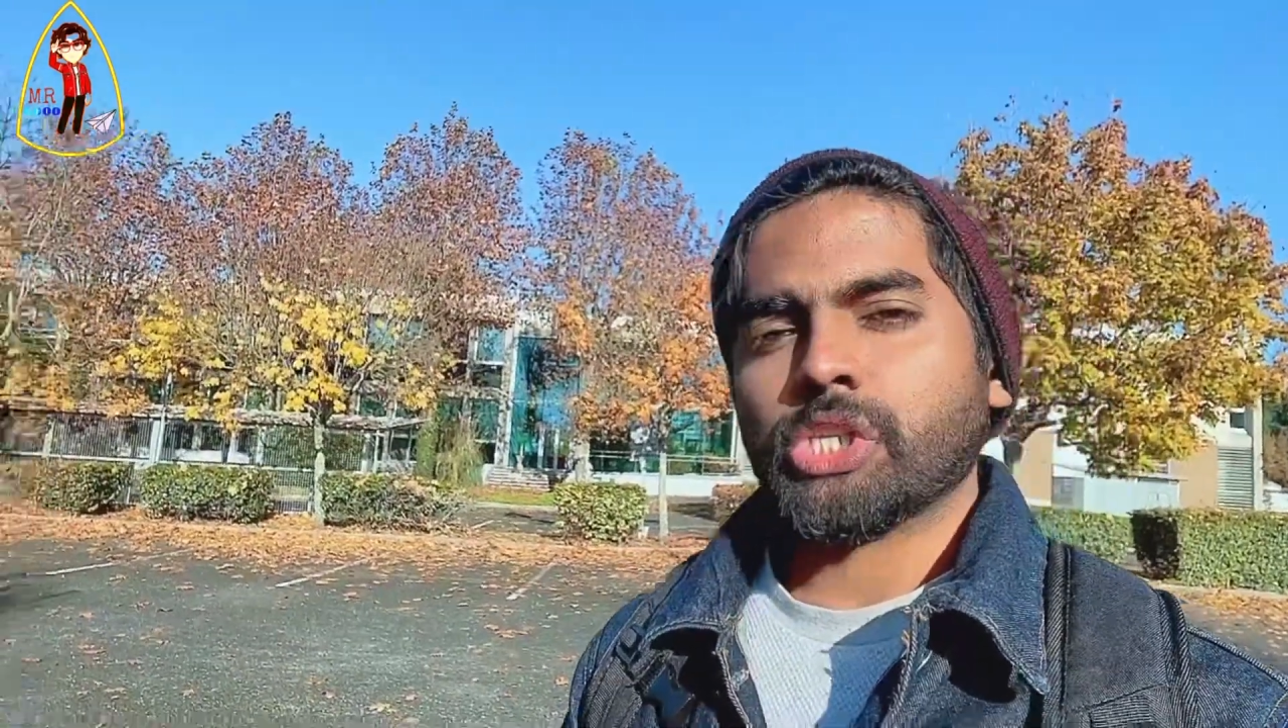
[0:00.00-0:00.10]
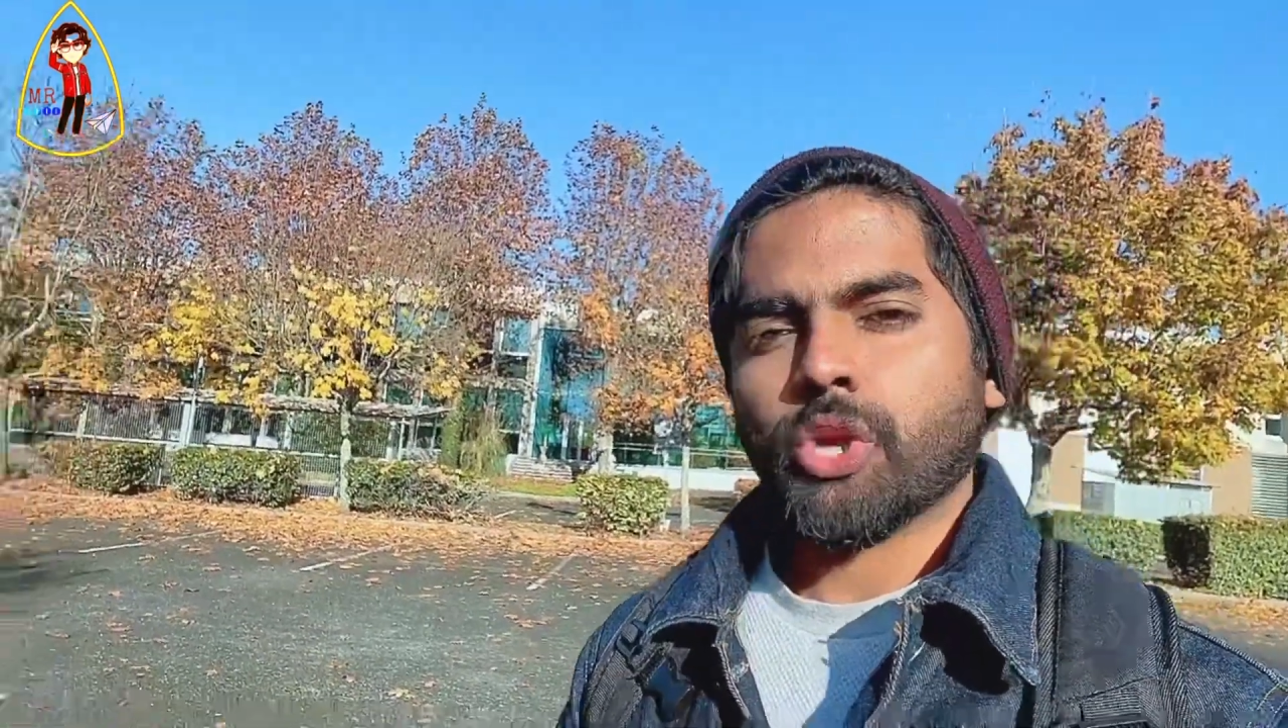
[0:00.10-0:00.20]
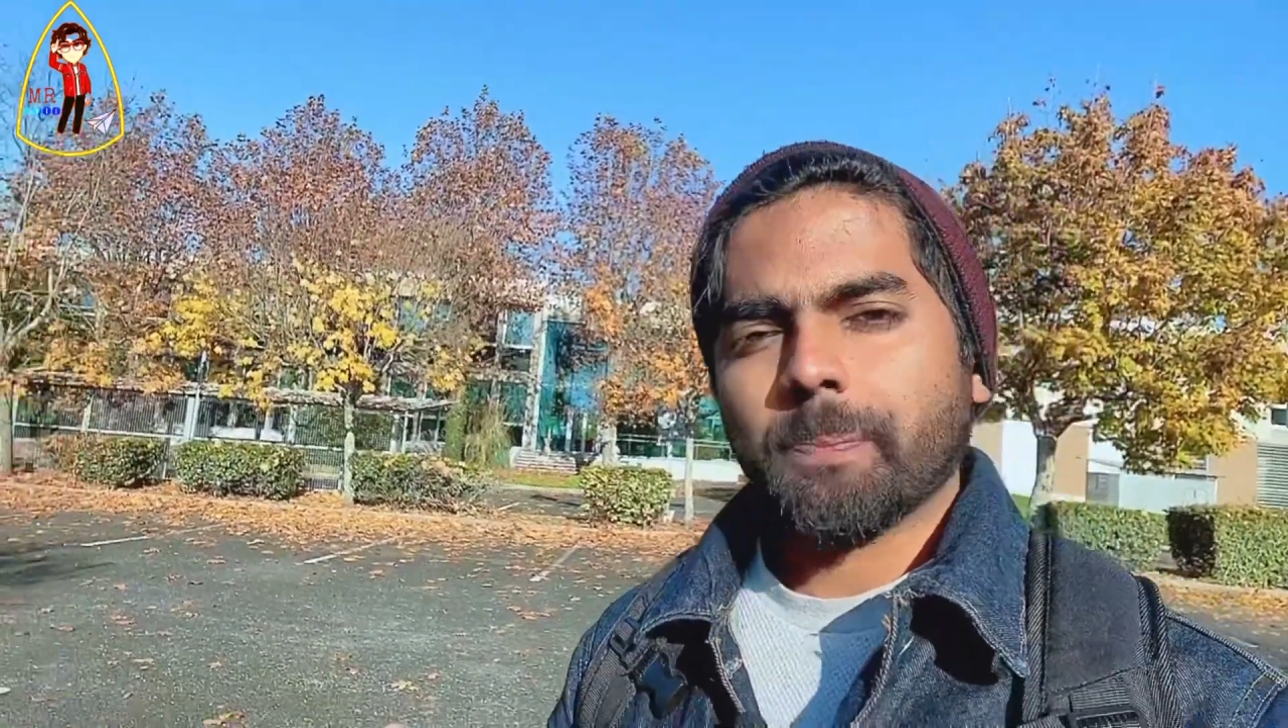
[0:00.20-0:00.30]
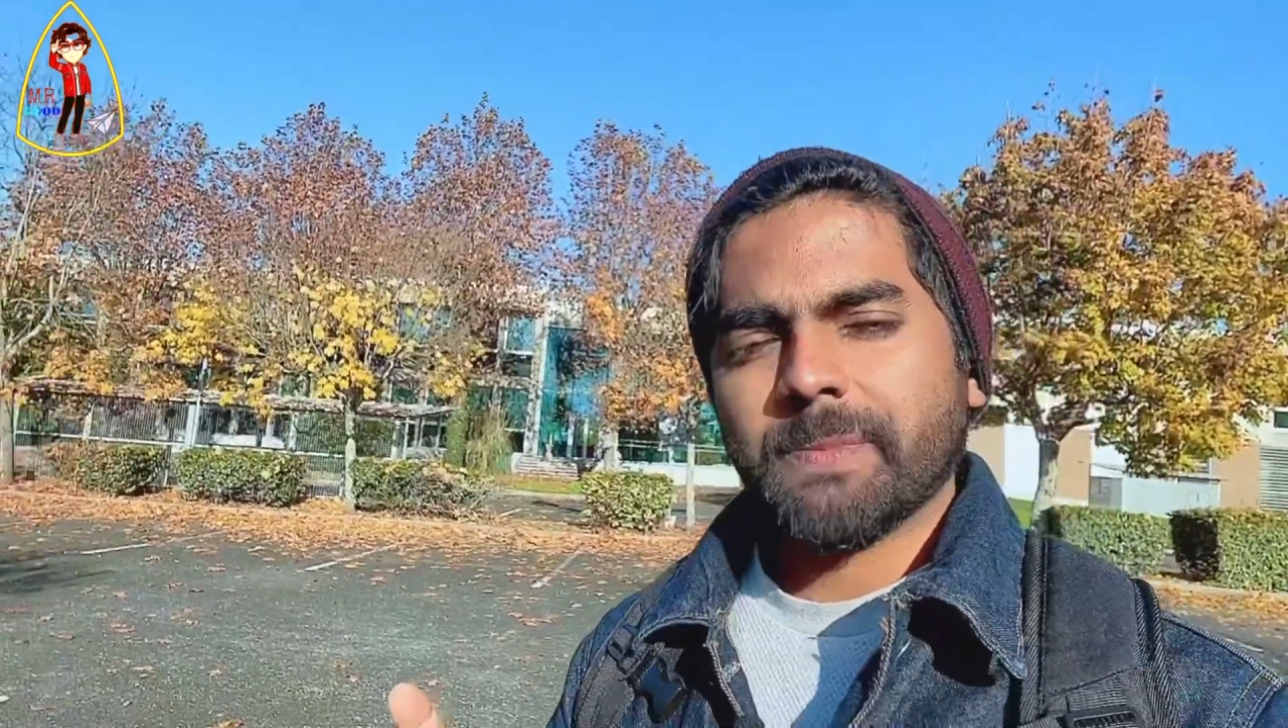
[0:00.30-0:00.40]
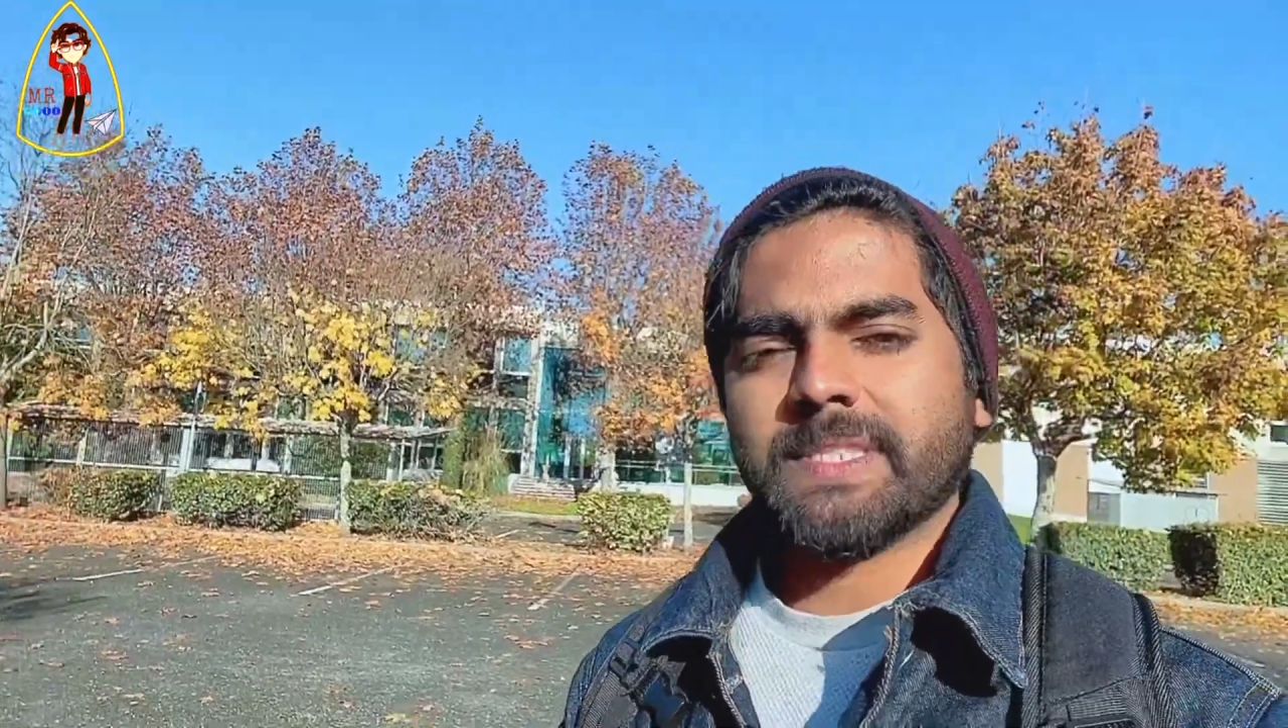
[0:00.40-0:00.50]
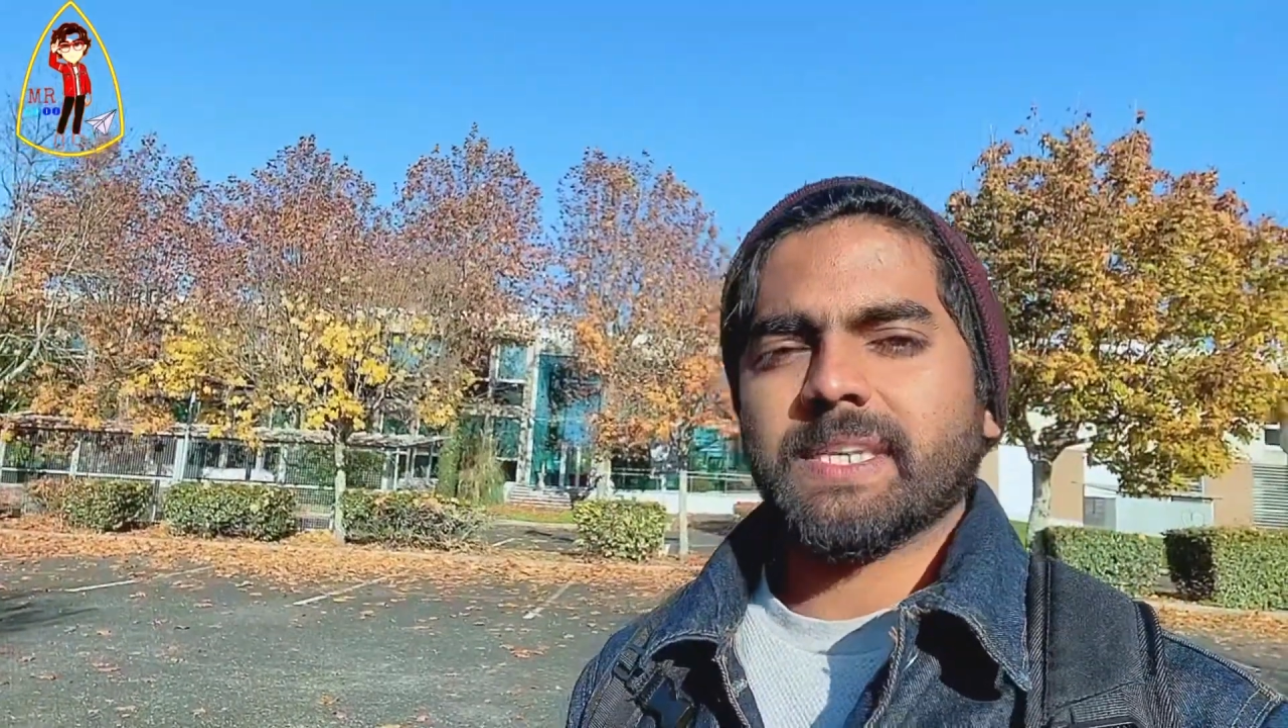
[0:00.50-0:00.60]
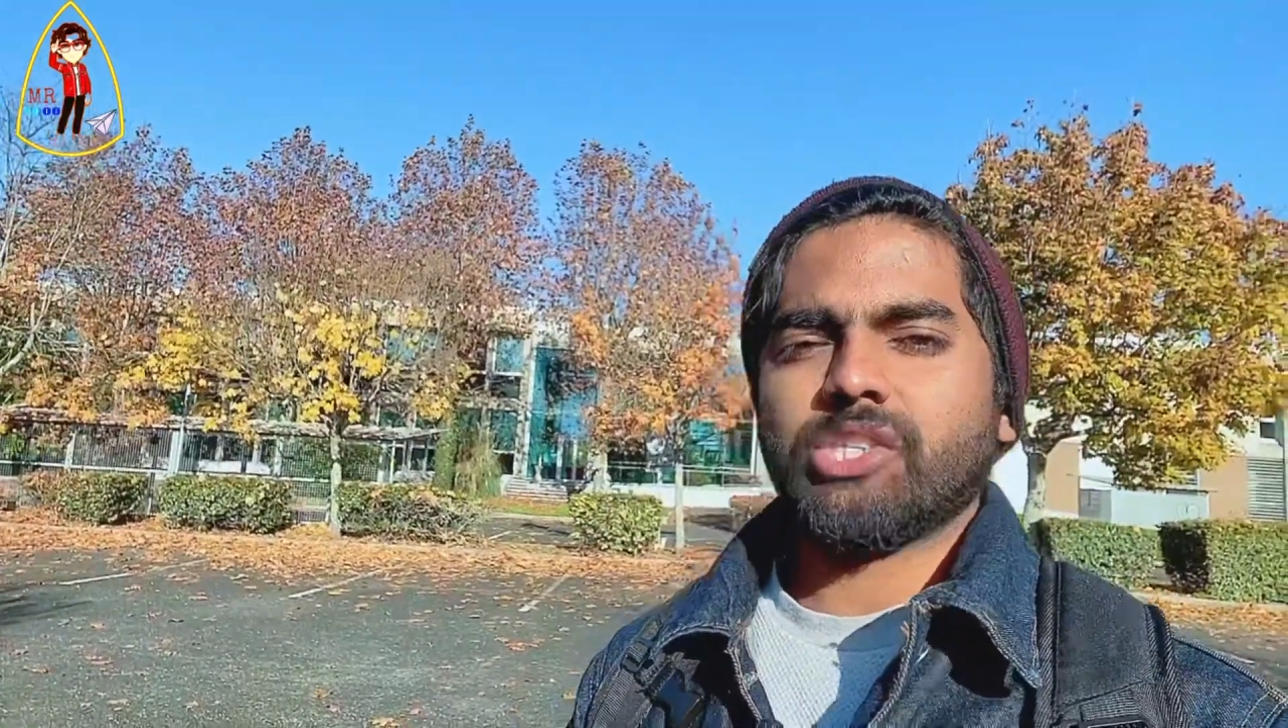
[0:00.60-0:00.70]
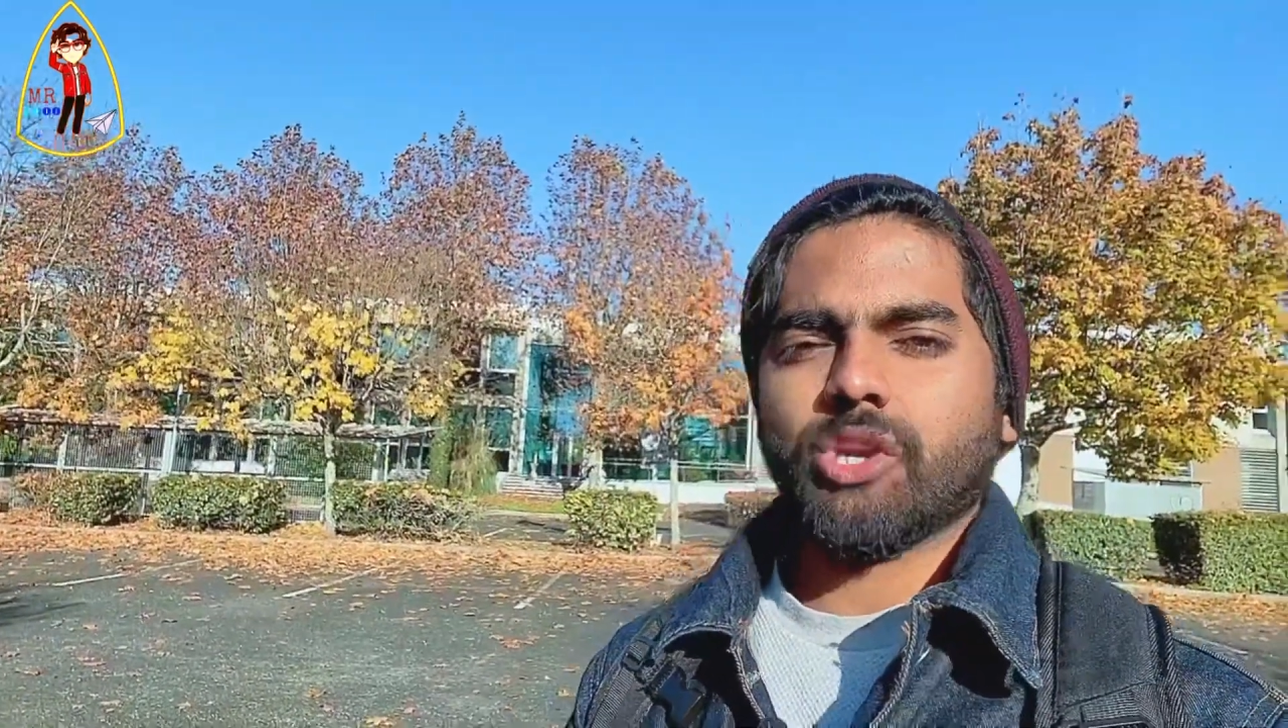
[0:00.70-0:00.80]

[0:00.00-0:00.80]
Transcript: সবচেয়ে